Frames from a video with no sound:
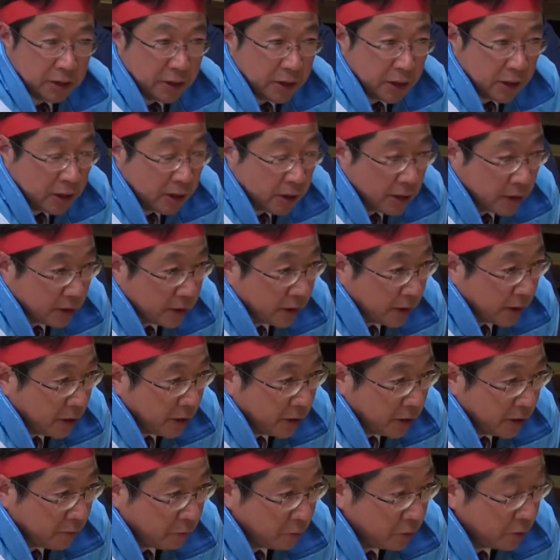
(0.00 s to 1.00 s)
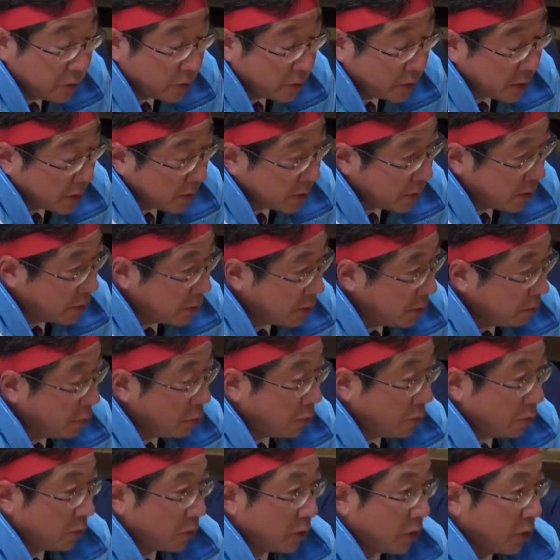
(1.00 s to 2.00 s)
ねなかなか大変なもんですから先生
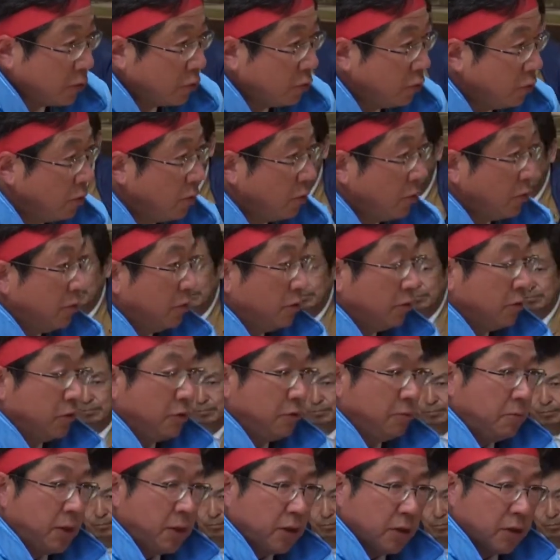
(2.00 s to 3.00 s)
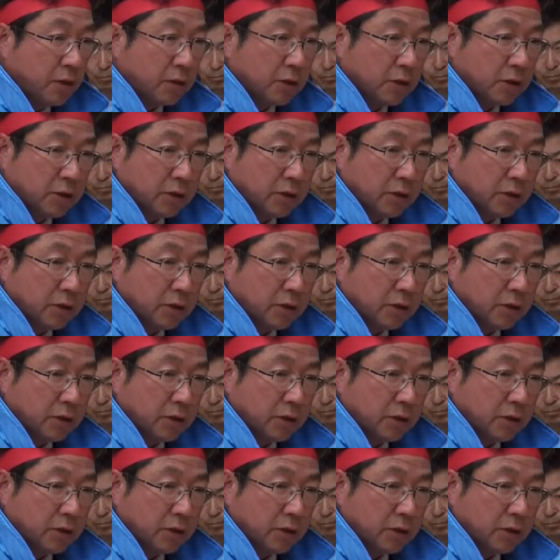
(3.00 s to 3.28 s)
も結構今